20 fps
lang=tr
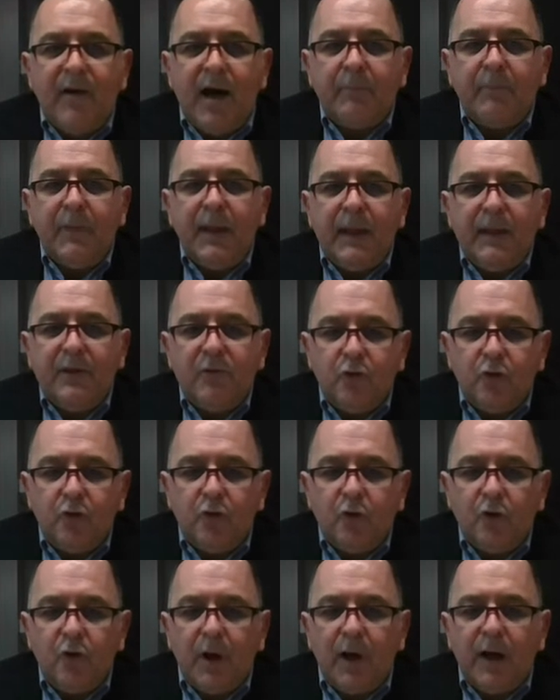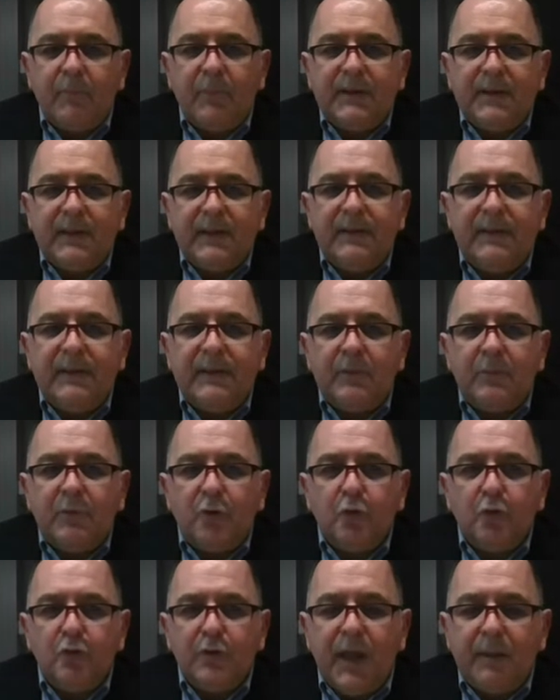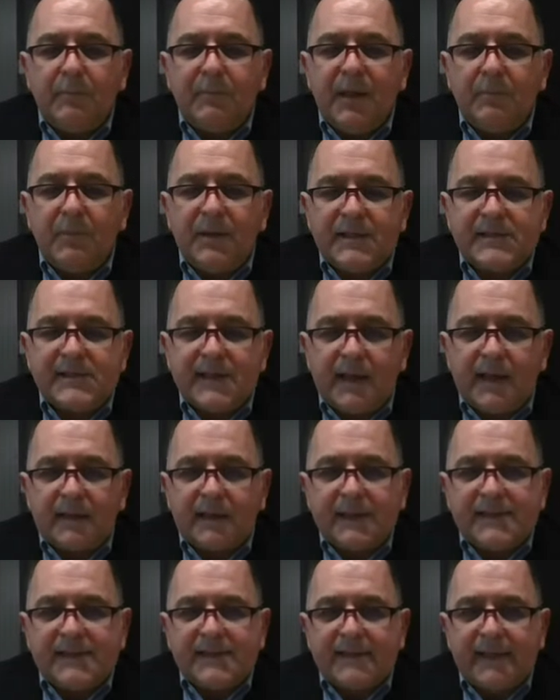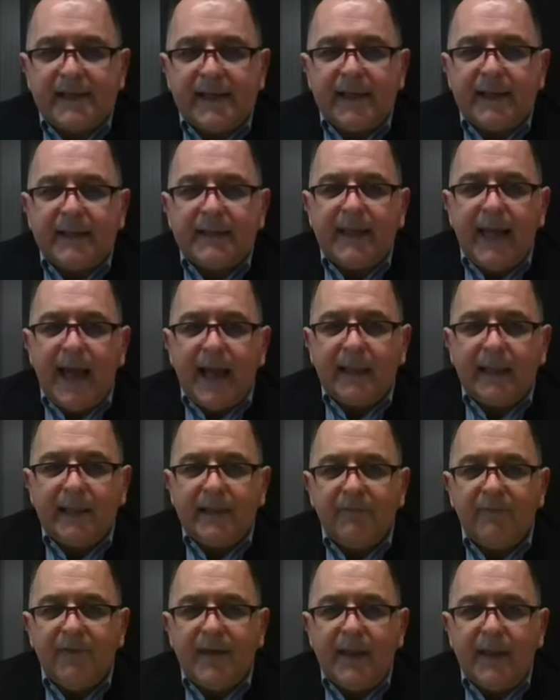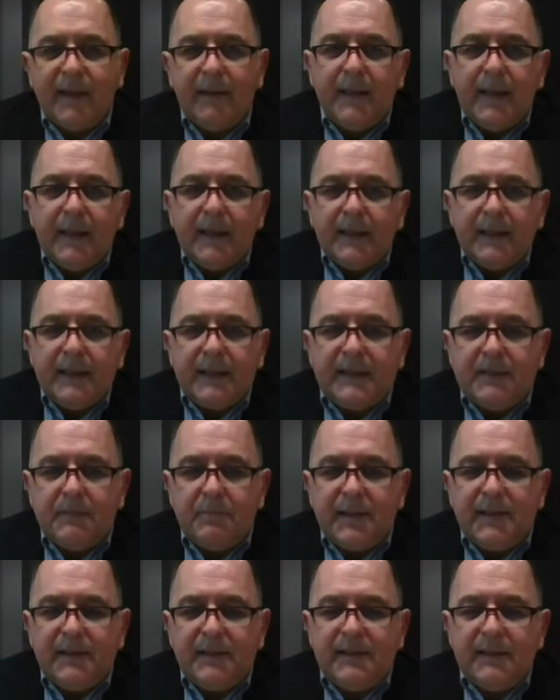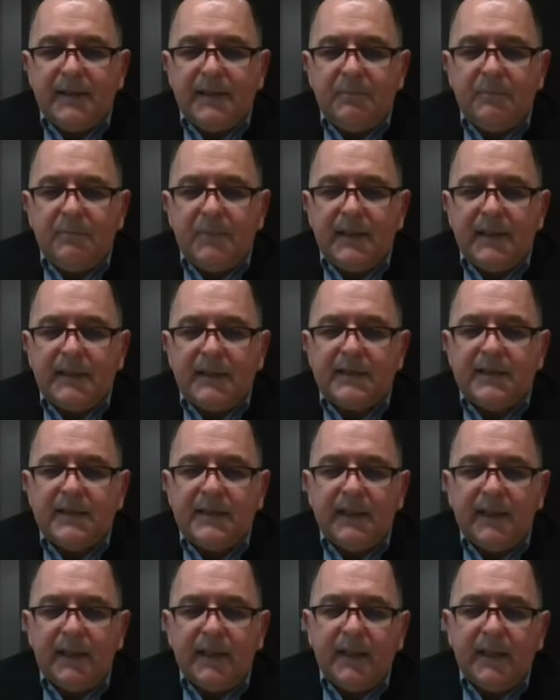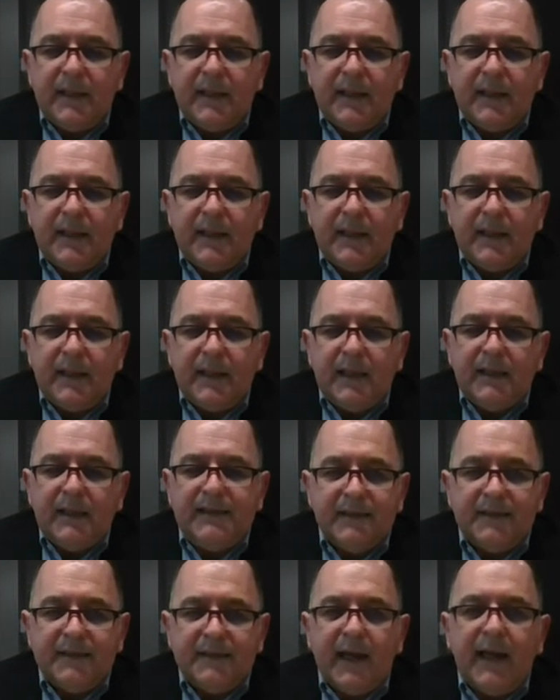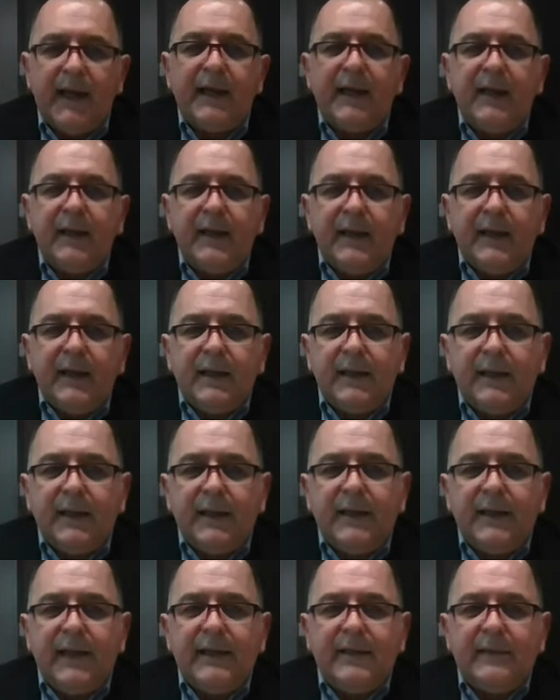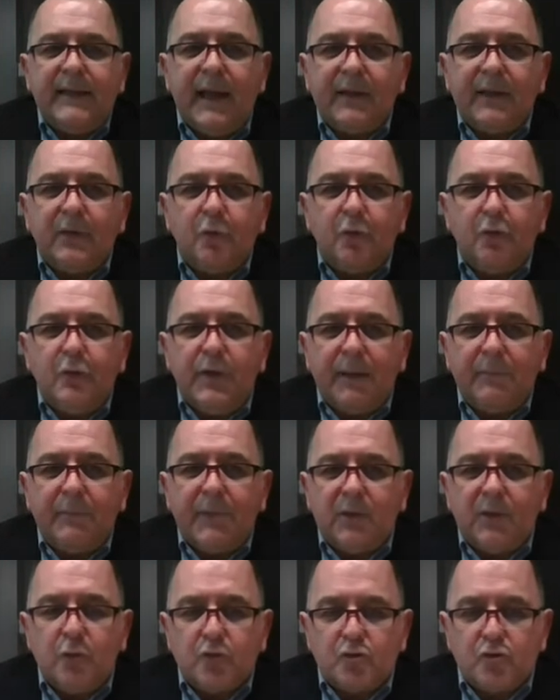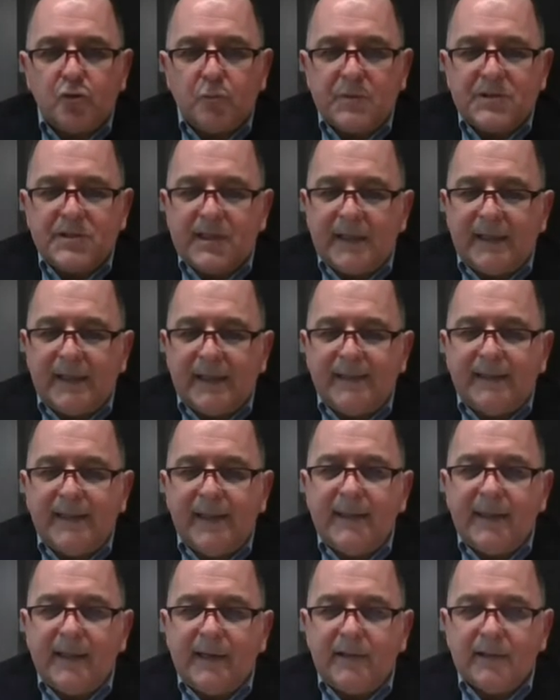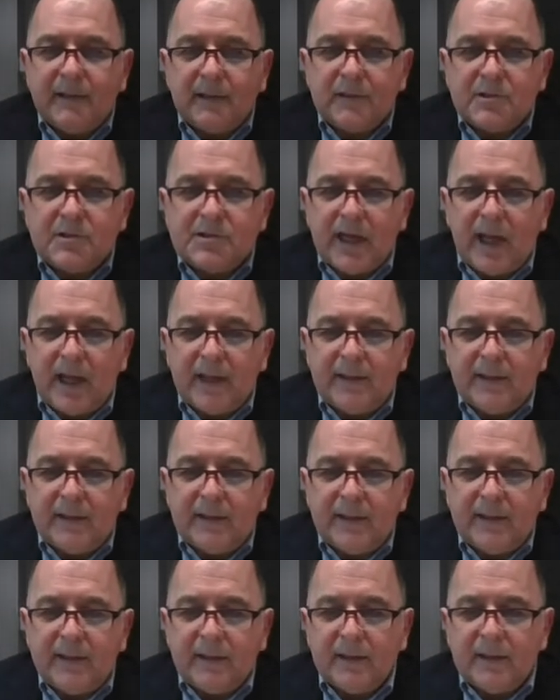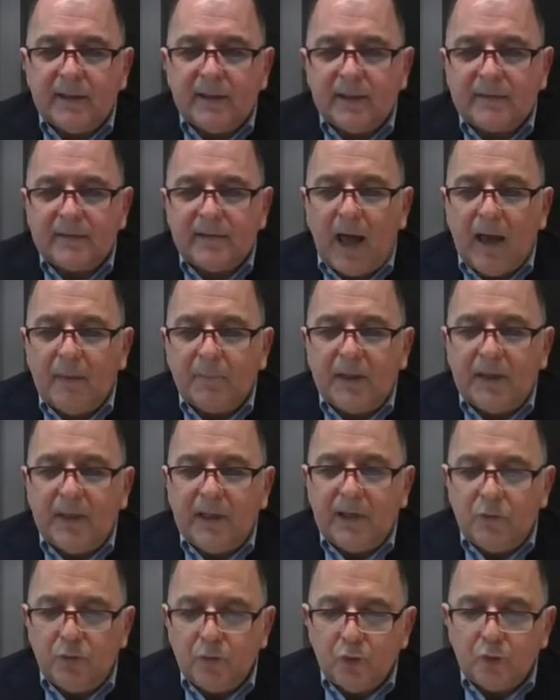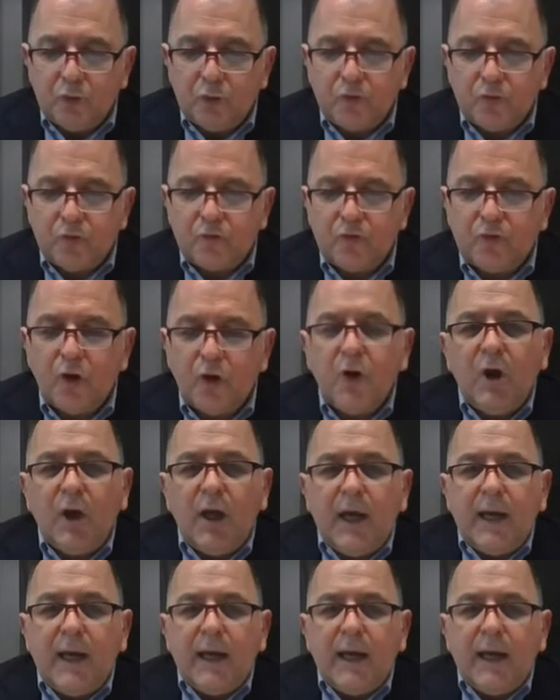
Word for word: devam ediyor ama dediğin gibi gündemde biraz arka sıraya geldi ve 2022 yılında e, yeniden gündemde güçlü bir şekilde yerini alacağını e, tahmin ediyoruz.